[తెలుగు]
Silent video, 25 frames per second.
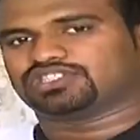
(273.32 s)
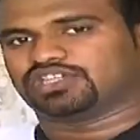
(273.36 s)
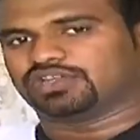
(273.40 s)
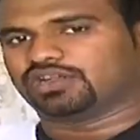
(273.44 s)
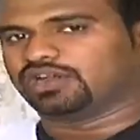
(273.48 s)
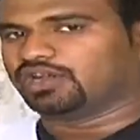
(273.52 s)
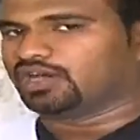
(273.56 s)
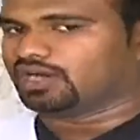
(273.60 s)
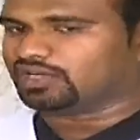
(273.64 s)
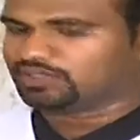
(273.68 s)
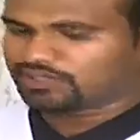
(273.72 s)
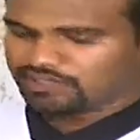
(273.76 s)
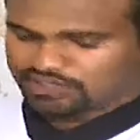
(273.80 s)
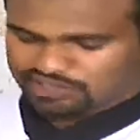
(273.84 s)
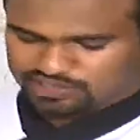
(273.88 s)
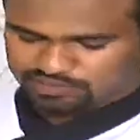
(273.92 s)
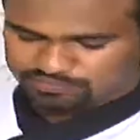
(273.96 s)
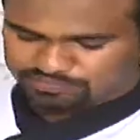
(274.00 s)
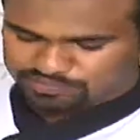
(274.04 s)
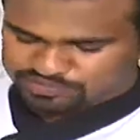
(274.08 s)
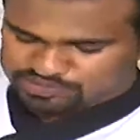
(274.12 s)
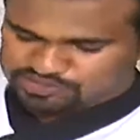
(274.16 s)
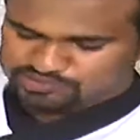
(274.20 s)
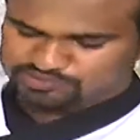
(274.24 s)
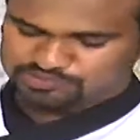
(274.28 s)
సన్నగా
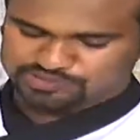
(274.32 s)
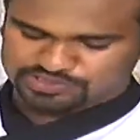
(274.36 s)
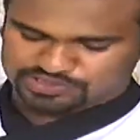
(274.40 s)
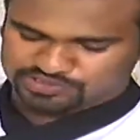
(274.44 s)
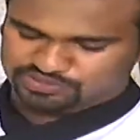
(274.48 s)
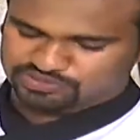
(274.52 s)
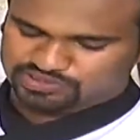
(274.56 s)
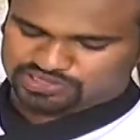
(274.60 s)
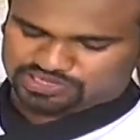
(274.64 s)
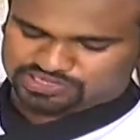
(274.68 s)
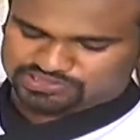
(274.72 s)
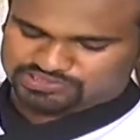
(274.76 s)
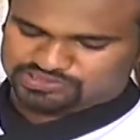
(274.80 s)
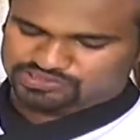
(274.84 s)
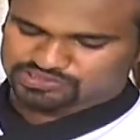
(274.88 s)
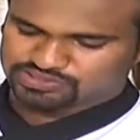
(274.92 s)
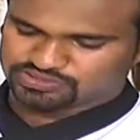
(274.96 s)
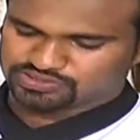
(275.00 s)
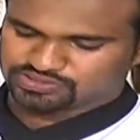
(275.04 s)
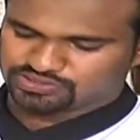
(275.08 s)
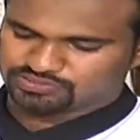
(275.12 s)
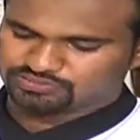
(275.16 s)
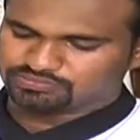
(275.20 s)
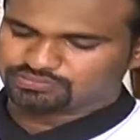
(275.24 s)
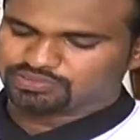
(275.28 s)
తరిగిన పచ్చిమిర్చి కూడా యాడ్
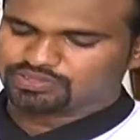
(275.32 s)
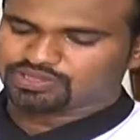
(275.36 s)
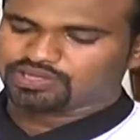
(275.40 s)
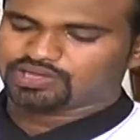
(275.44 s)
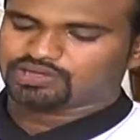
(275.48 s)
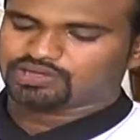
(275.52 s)
చేస్తున్నాం